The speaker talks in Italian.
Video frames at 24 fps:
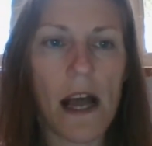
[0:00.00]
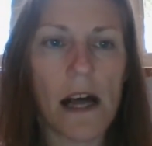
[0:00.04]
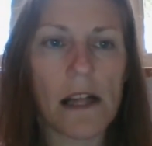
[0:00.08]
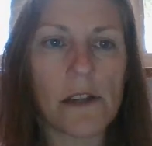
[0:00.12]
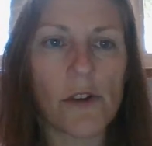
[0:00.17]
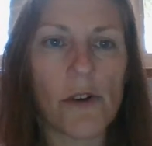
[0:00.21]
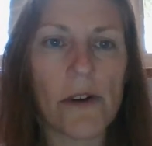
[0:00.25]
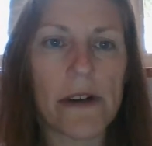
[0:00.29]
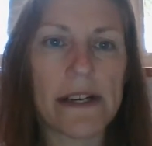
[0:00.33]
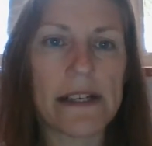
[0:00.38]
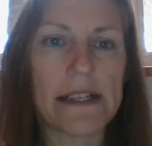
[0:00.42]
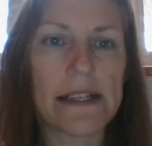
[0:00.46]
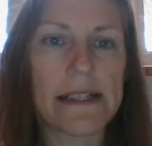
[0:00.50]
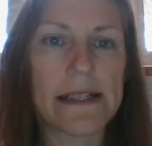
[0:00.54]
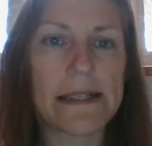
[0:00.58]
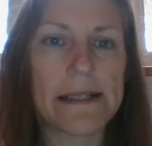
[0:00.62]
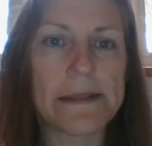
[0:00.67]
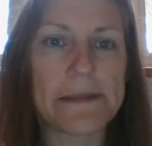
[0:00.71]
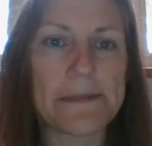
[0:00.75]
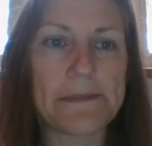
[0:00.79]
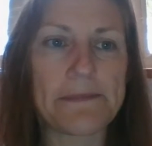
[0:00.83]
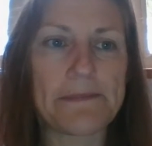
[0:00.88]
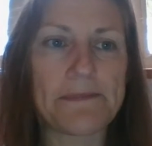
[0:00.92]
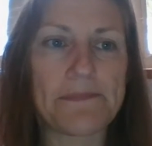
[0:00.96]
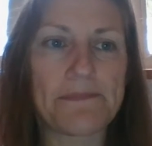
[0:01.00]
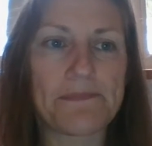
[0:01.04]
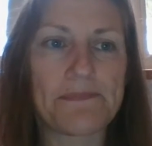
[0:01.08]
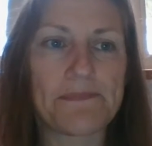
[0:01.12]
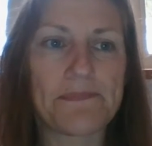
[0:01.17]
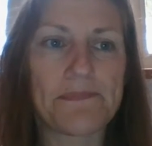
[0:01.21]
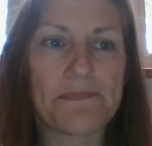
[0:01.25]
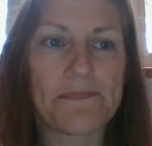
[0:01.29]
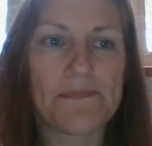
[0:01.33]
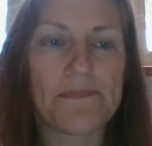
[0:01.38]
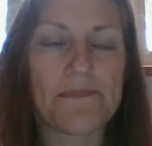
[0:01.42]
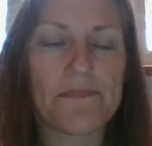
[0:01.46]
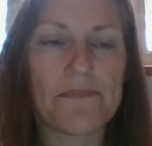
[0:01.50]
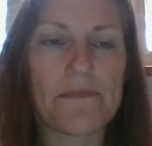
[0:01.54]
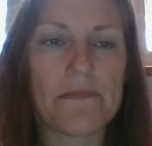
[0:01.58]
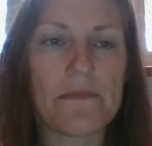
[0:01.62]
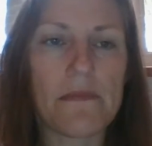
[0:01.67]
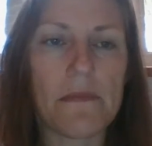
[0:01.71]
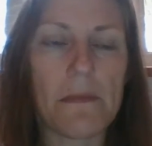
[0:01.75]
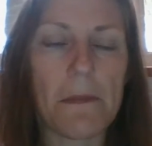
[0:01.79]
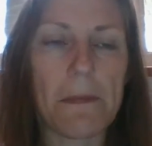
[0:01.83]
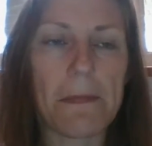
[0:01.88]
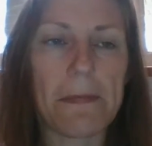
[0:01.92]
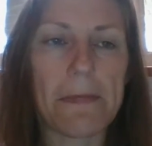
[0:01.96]
Allora, mm,
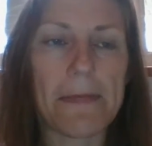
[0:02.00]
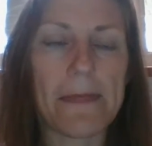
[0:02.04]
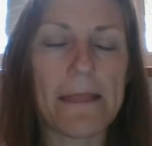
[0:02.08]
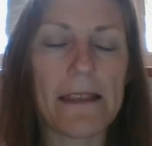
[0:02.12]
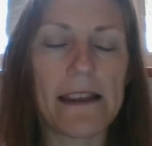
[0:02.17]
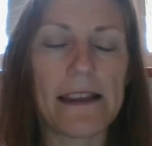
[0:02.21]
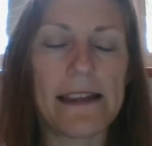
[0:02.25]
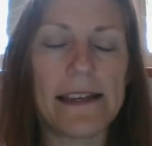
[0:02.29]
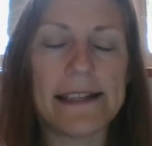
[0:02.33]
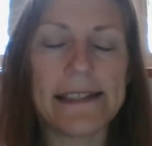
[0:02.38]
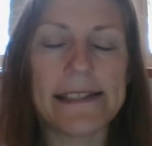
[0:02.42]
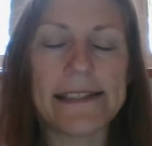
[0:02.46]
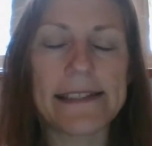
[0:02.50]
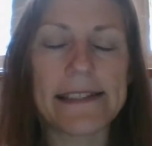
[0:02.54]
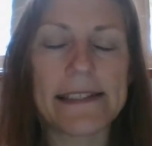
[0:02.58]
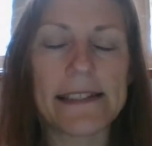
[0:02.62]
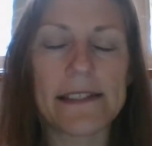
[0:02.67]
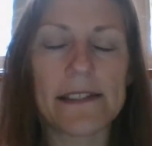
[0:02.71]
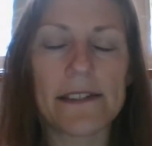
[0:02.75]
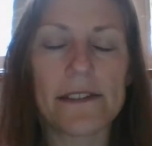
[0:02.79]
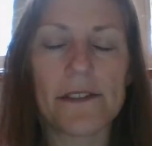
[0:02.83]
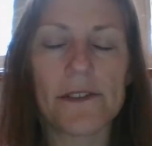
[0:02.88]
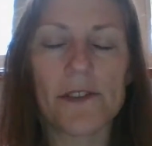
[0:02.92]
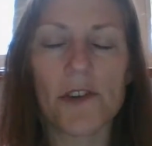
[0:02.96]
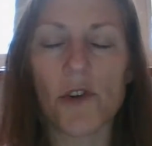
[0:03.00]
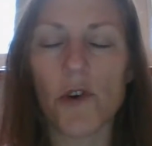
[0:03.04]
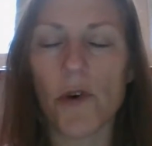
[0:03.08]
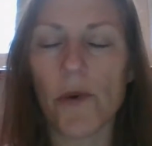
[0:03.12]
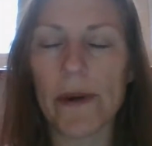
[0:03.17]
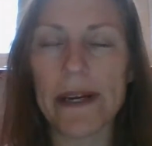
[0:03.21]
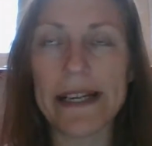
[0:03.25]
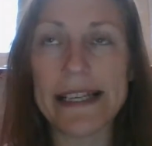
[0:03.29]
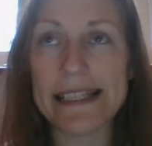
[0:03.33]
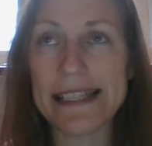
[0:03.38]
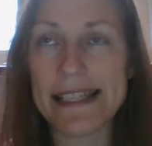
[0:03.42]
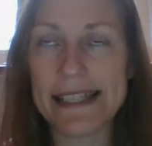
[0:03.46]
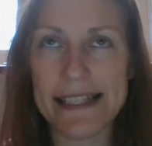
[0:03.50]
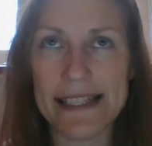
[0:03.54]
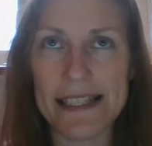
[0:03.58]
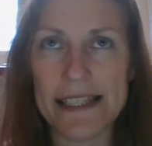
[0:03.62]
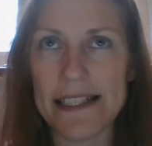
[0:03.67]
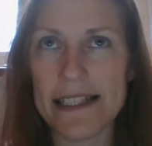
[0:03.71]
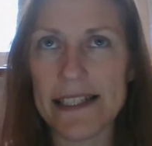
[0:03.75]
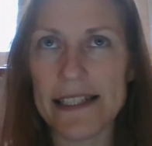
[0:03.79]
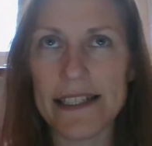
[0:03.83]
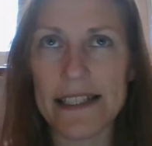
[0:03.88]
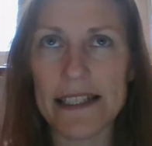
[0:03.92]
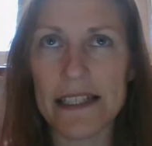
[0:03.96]
in
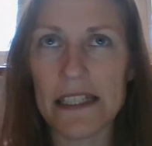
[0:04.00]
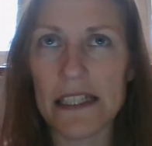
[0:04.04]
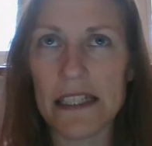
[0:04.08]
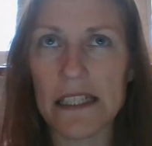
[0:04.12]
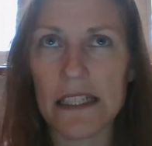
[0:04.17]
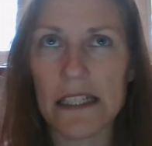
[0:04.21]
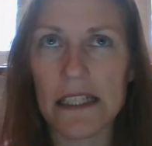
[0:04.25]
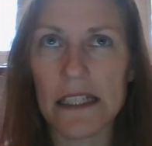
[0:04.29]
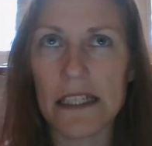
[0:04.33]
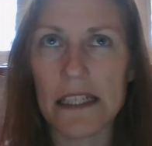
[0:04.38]
questi